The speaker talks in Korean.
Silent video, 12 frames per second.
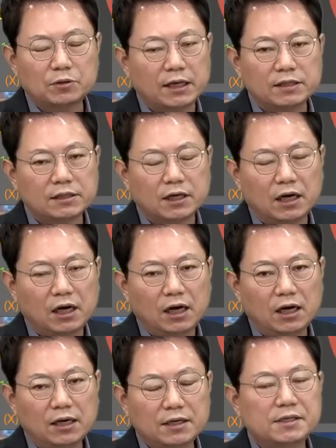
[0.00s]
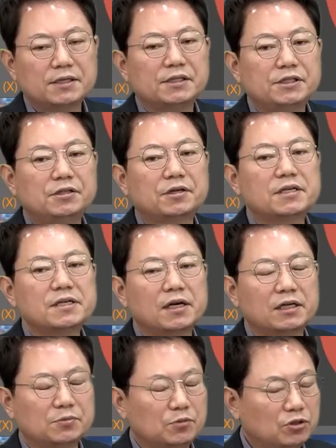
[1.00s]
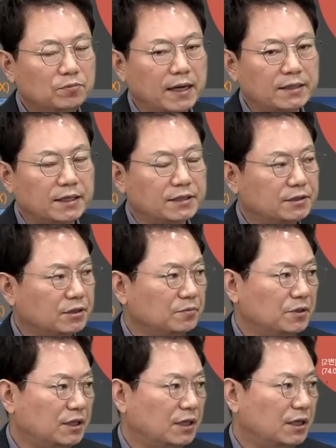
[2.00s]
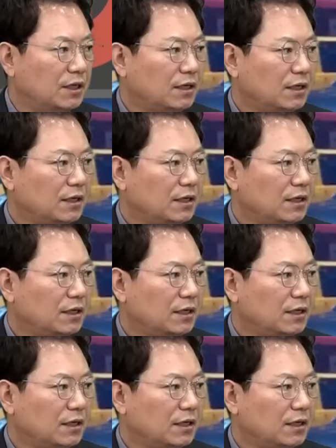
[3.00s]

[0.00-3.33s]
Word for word: 잘못 아닐까? 이렇게 생각하시는 분들 많이 계실 겁니다.